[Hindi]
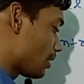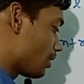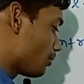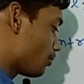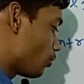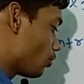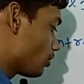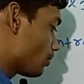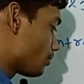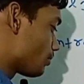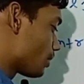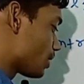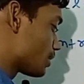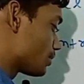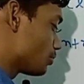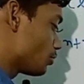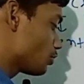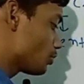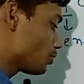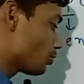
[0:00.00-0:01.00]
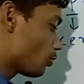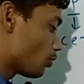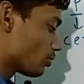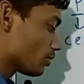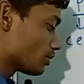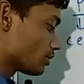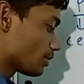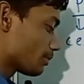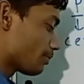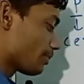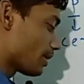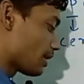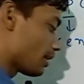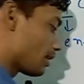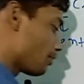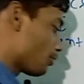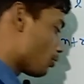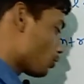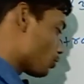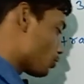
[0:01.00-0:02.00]
पहला बॉन्ड मजबूत बॉन्ड तो
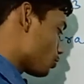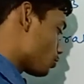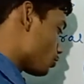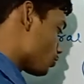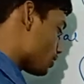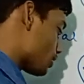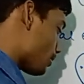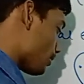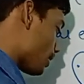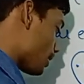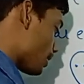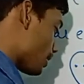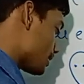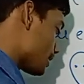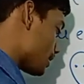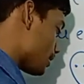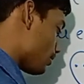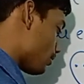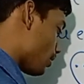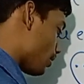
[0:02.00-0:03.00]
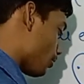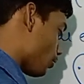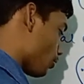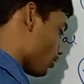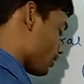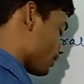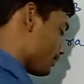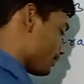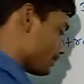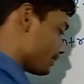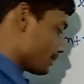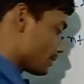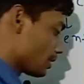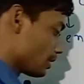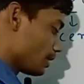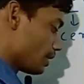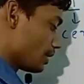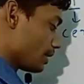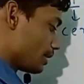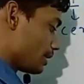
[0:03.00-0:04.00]
पहला बॉन्ड की दोस्त हमारा सिग्मा
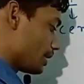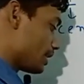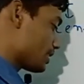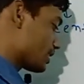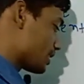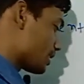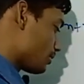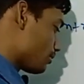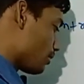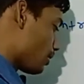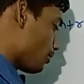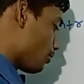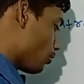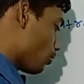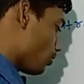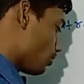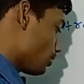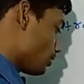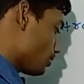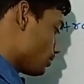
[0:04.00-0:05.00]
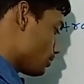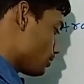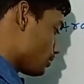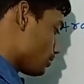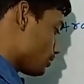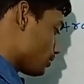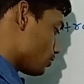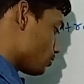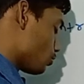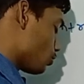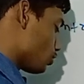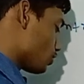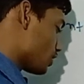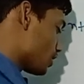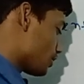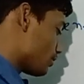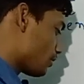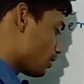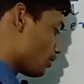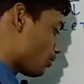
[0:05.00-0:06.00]
बॉन्ड एक सिग्मा बॉन्ड दो
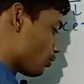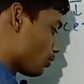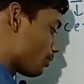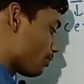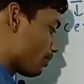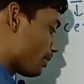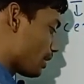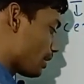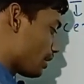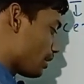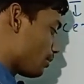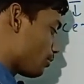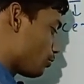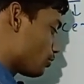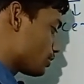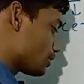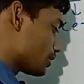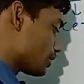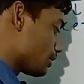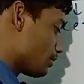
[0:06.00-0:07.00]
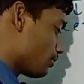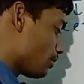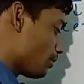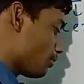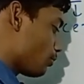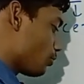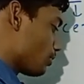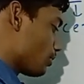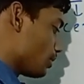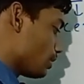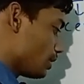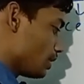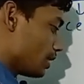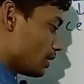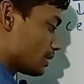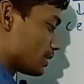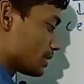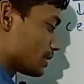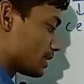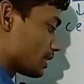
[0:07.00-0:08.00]
सिग्मा बॉन्ड पहला बॉन्ड सिग्मा
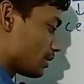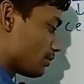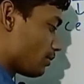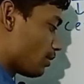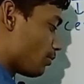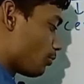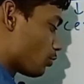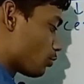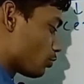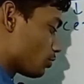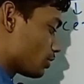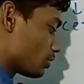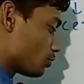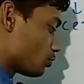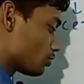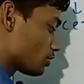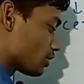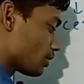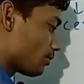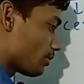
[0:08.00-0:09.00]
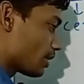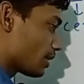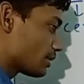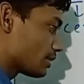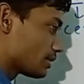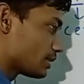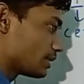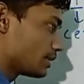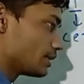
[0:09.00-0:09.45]
बॉन्ड सिग्मा बॉन्ड की दोस्त हमारा